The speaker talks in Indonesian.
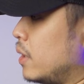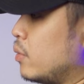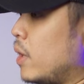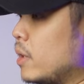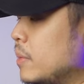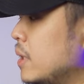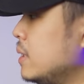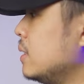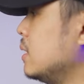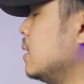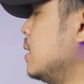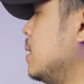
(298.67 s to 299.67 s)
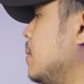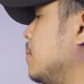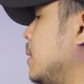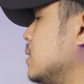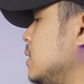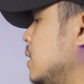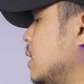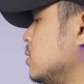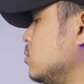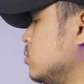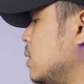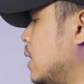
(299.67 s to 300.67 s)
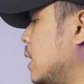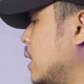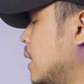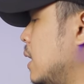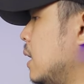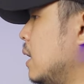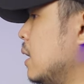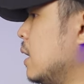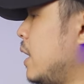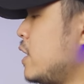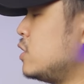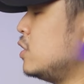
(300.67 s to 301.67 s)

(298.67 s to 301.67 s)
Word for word: requirement pastikan juga uh, eh,